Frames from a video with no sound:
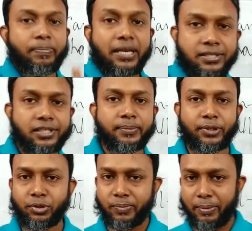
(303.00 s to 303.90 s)
পাস্ট হিসেবে
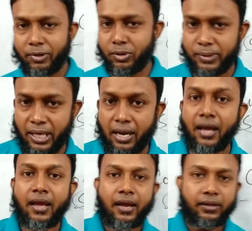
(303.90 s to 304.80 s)
শ্যুট ব্যবহার করবো তা না
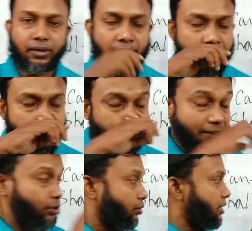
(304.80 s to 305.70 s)
তাহলে
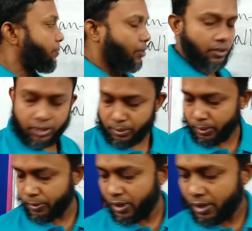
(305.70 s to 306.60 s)
শ্যুট নিয়ে পরে কথা
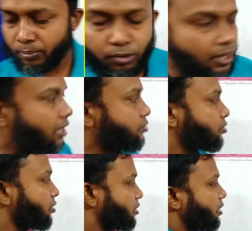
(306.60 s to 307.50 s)
বলবো মূল
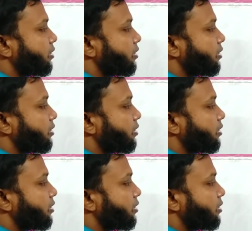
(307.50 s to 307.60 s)
আলোচনা হচ্ছে